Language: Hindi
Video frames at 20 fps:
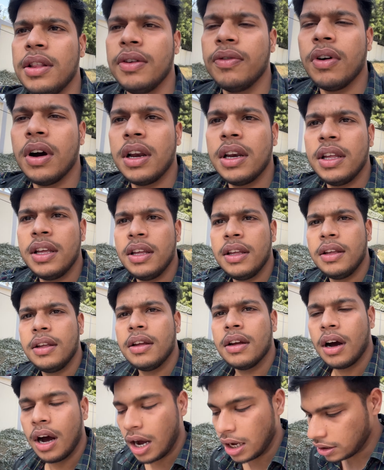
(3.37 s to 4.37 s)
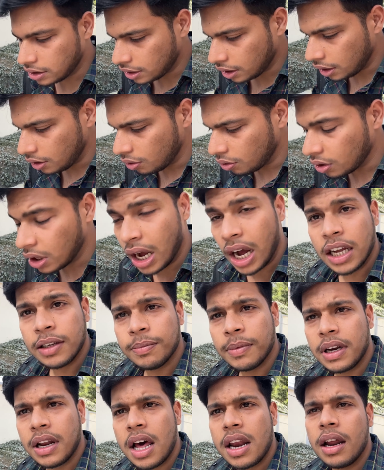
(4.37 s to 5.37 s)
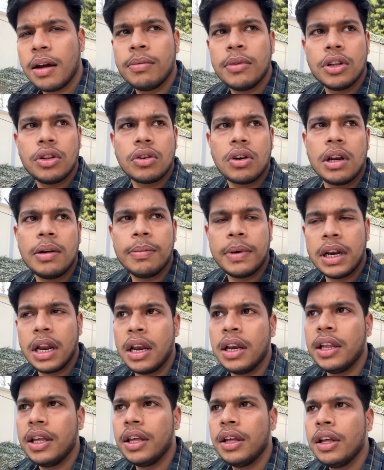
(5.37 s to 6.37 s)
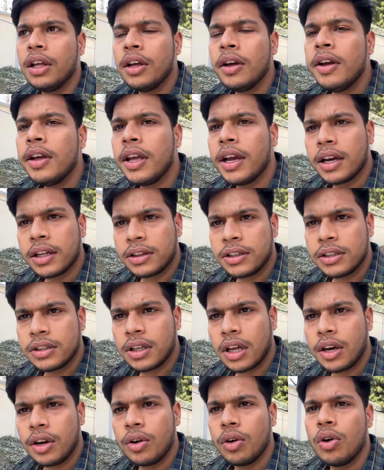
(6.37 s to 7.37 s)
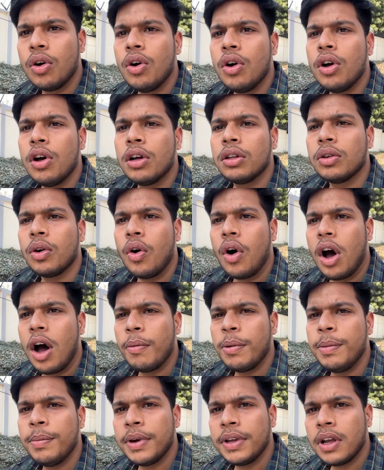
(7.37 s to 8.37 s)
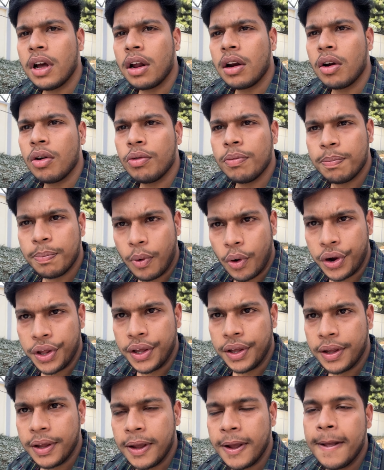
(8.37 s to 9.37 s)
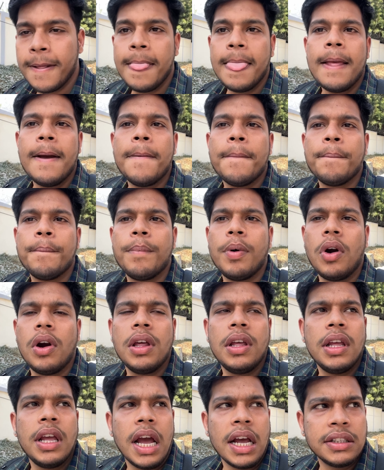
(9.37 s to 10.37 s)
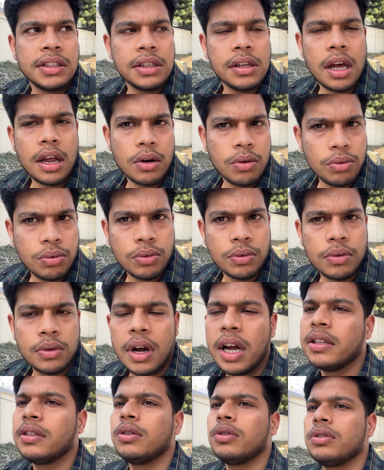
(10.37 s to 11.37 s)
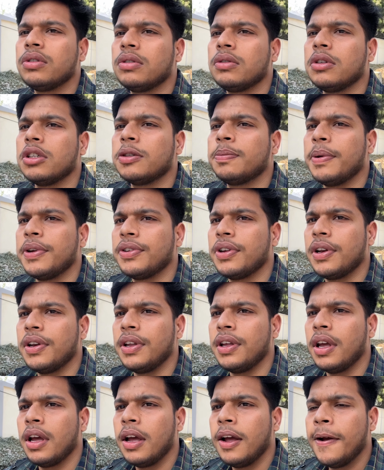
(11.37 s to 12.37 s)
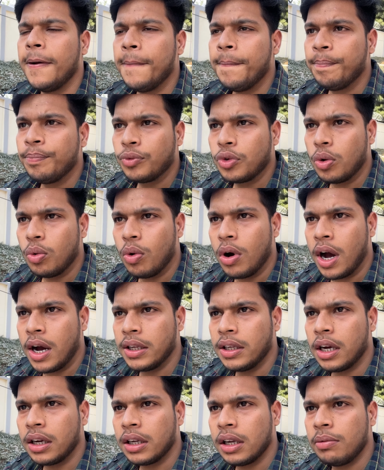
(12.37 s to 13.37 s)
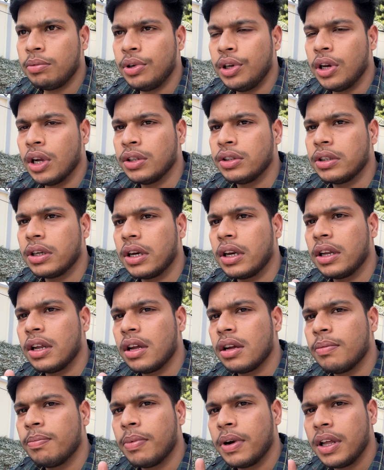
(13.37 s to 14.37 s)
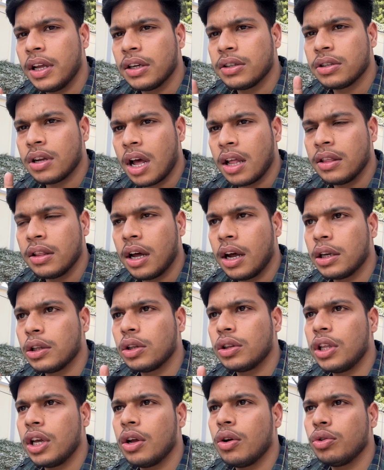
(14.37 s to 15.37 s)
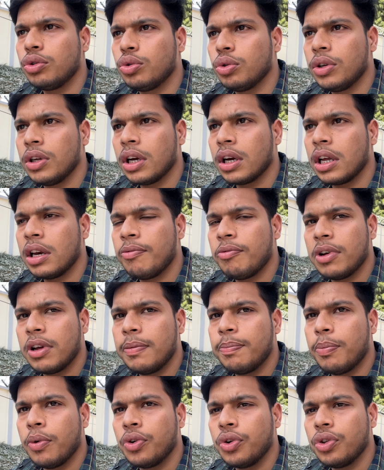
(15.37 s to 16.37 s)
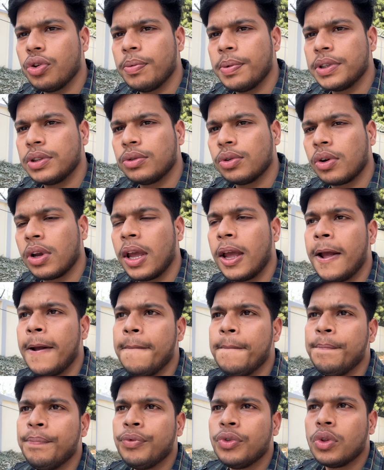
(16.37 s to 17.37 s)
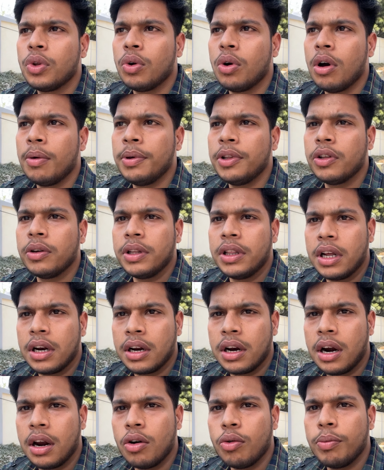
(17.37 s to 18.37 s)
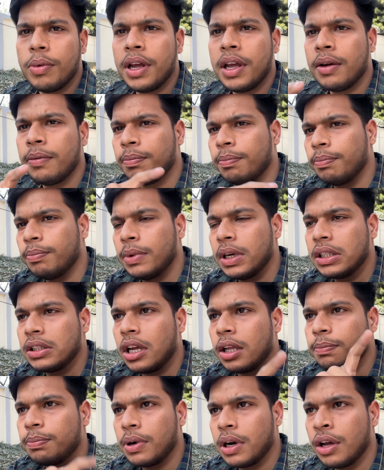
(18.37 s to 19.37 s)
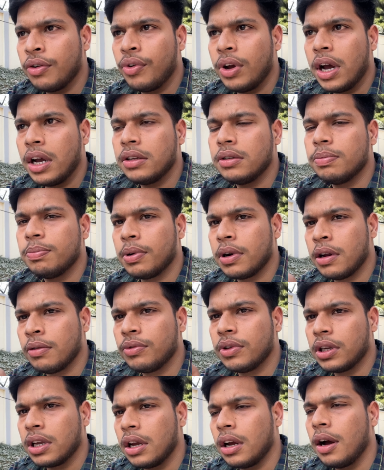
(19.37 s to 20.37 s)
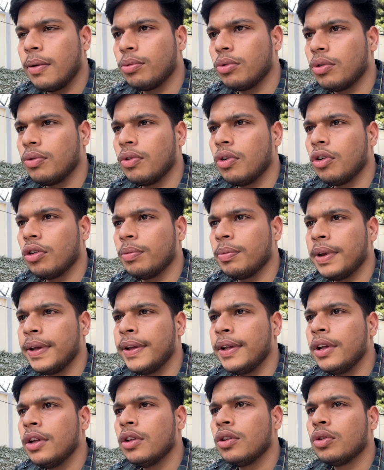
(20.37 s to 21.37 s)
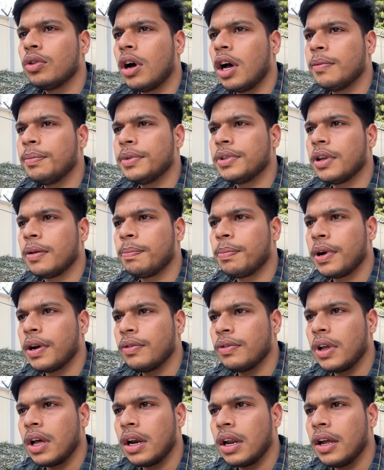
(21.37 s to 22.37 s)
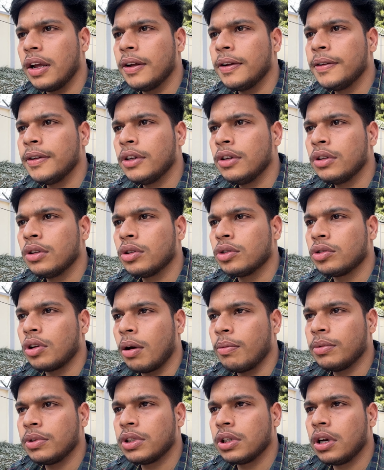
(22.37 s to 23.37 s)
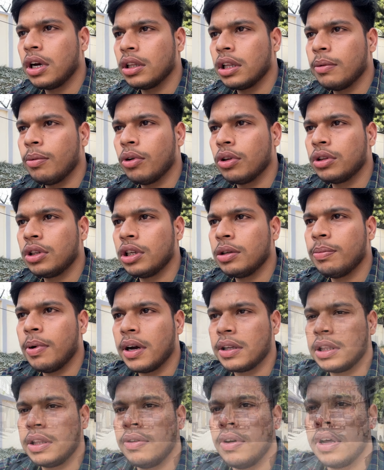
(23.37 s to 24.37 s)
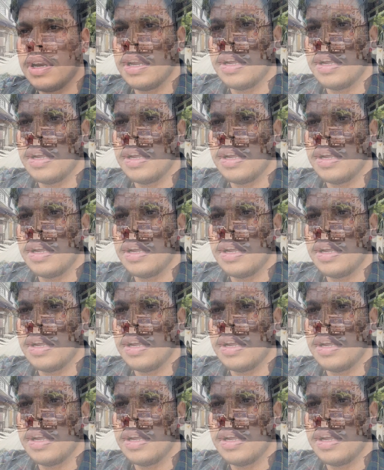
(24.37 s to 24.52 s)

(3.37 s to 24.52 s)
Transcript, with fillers: दिवाली आज कई लोग आज मना रहे हैं हमने तो कल मना ली इकतीस तारीख को तो अभी मैं जा रहा हूँ पौड़ी पौड़ी ऐसे ही जा रहा हूँ ऐसे कुछ स्पेशल नहीं है तो वहाँ जाके अभी लंच करेंगे बढ़िया शानदार तो देर हो चुकी है करीब करीब पौने दो बज चुके हैं तो अभी तो इधर खड़ा हूँ मैं मेरे साथ प्रणव है आज प्रणव दिखेगा आपको व्लॉग में तो आज मेरे साथ प्रणव जा रहा है सामने से गधा बहुत तेज़ भागते जा रहा